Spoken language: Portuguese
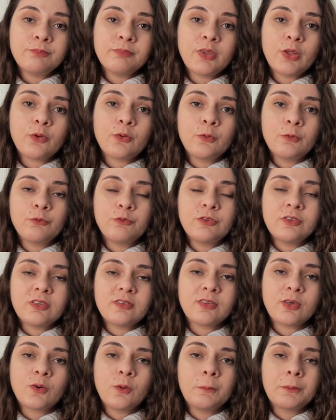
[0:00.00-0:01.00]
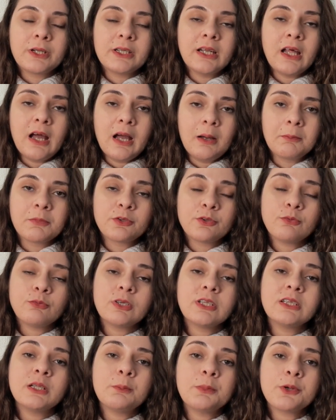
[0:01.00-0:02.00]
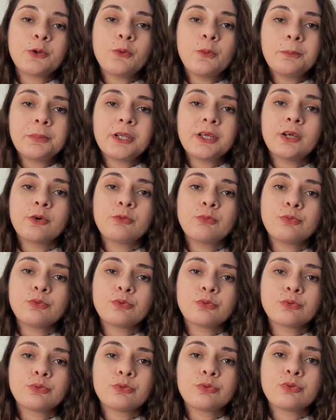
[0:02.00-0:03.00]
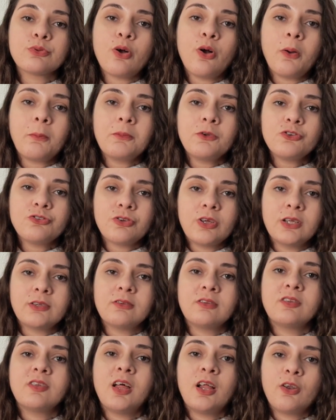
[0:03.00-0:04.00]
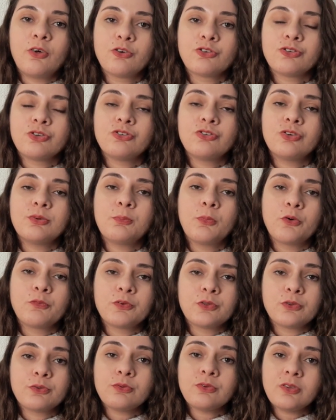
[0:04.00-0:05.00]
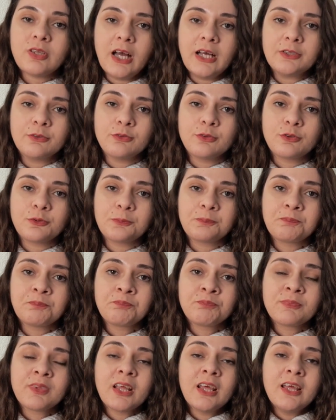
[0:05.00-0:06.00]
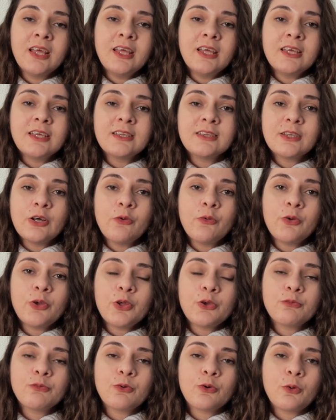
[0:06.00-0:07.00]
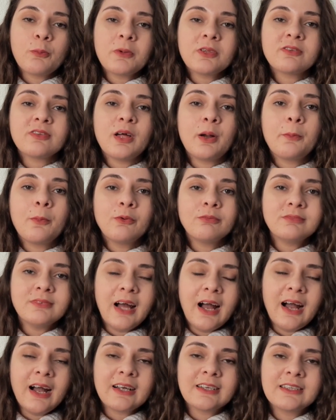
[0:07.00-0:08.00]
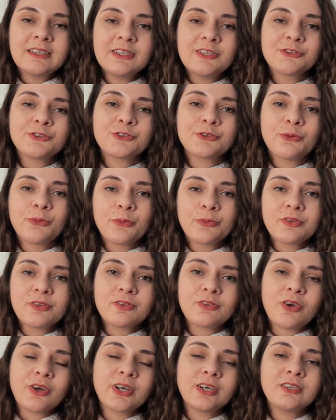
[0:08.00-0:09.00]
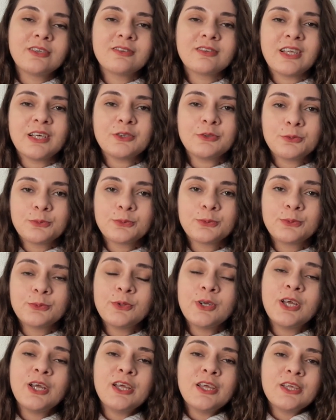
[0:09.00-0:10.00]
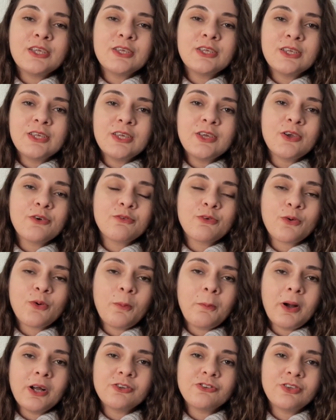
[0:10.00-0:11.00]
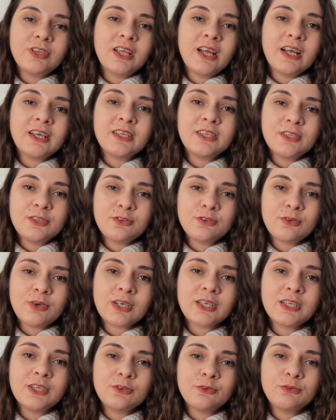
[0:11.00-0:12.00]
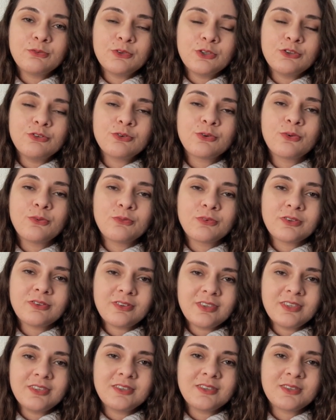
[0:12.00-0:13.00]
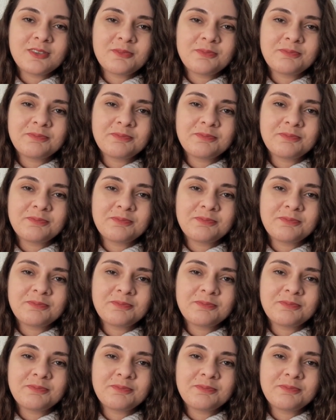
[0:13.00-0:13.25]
Eu fiz essa compra na Amazon e também comprei alguns outros objetos na loja de imóveis usados. Então eu vou começar a montar aqui as coisas, organizar tudo e eu vou compartilhar isso aqui no vídeo com vocês.